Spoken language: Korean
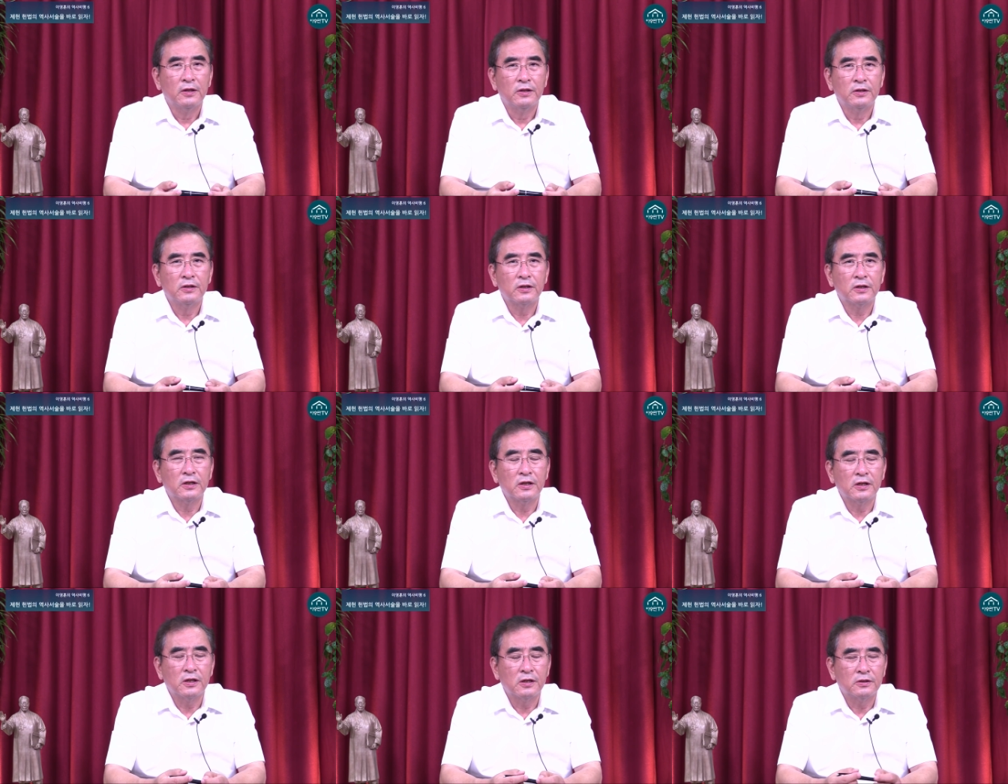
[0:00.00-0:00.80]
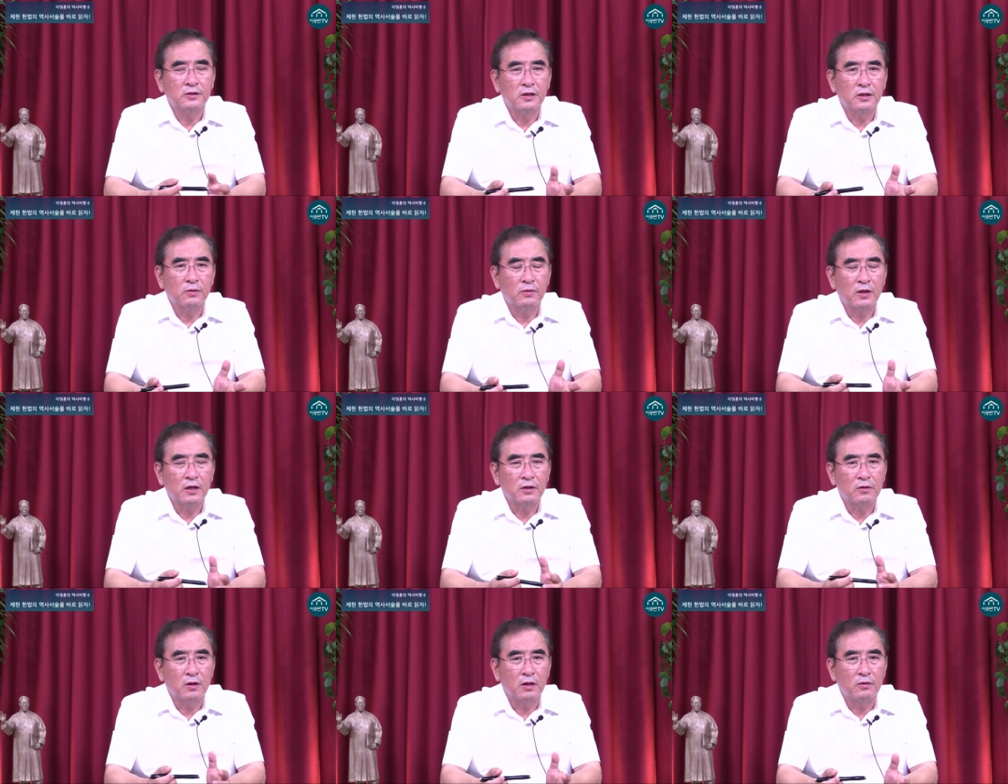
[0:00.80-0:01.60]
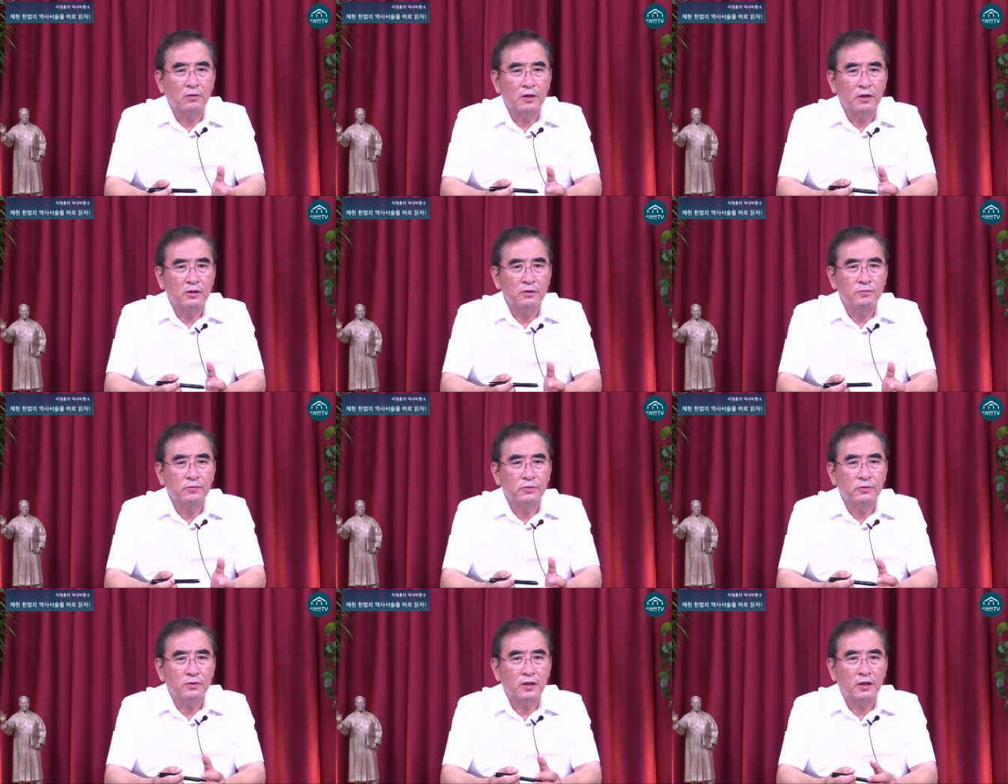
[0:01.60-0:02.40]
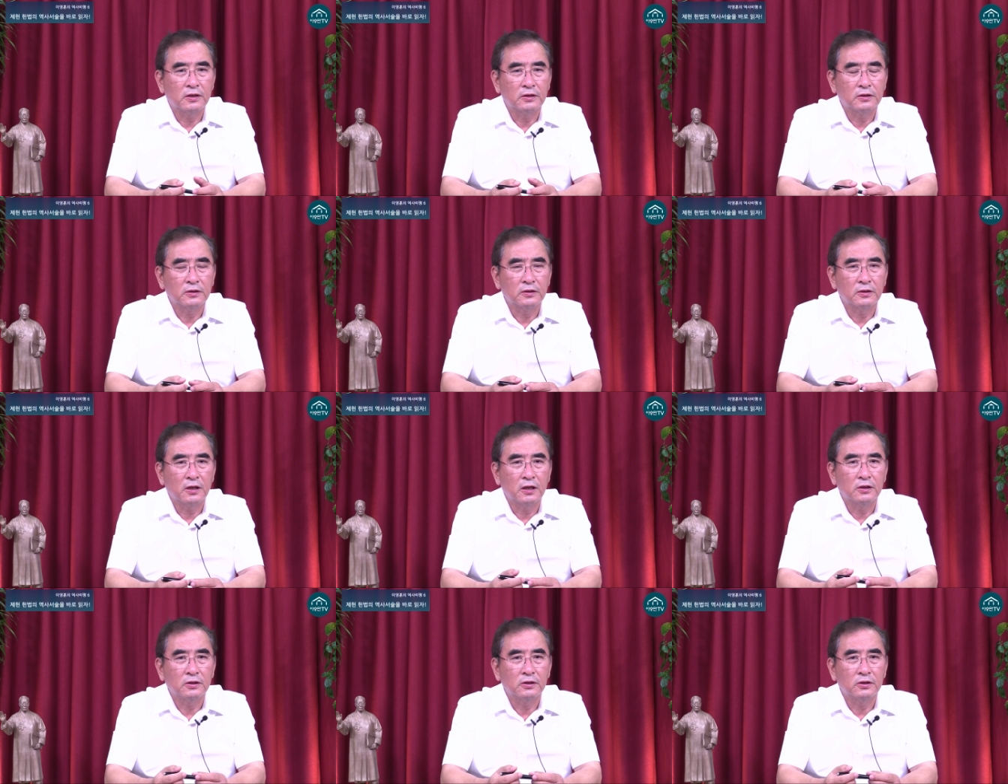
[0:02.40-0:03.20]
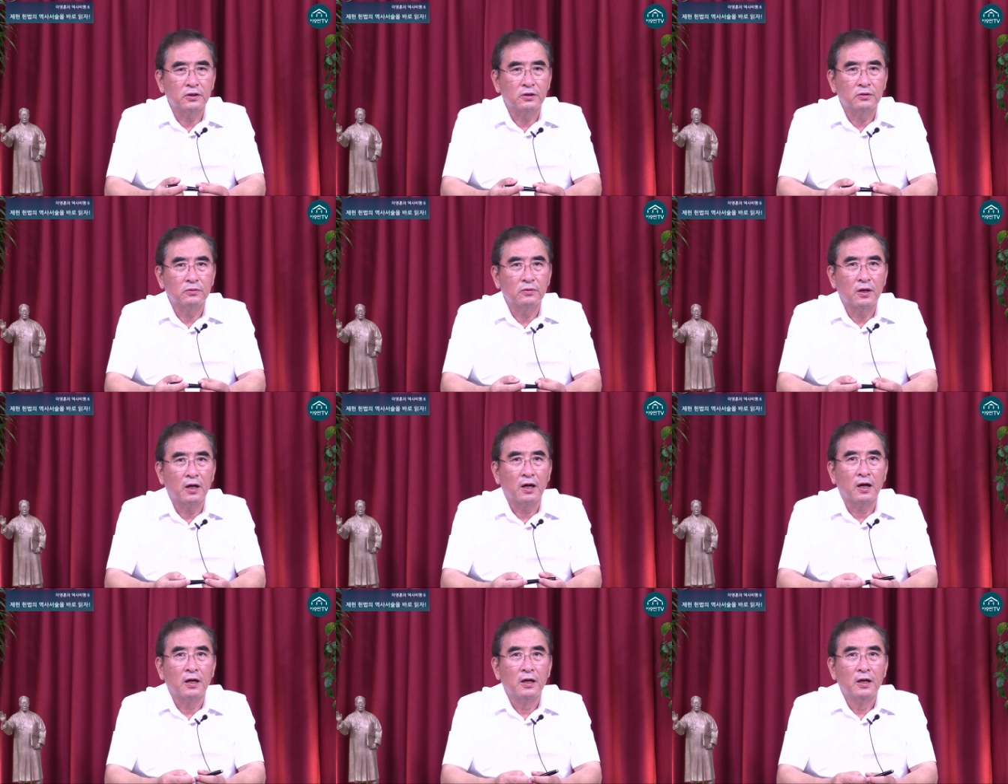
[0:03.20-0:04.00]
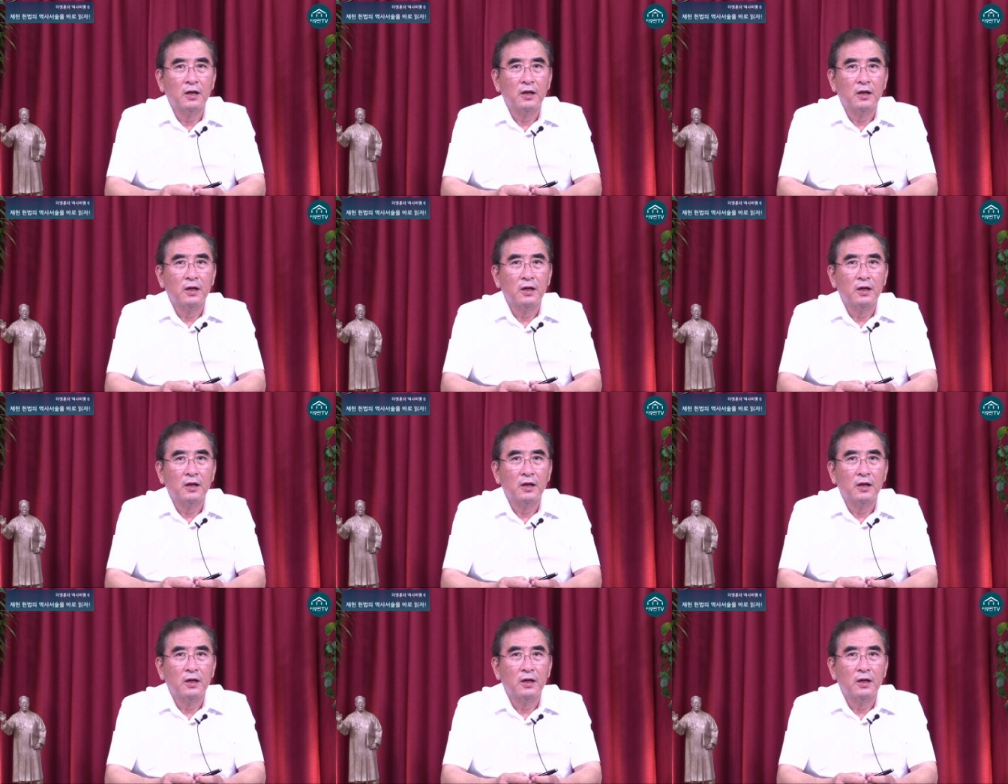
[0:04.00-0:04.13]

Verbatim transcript: 이렇게 이제 왈가왈부하는 한 결과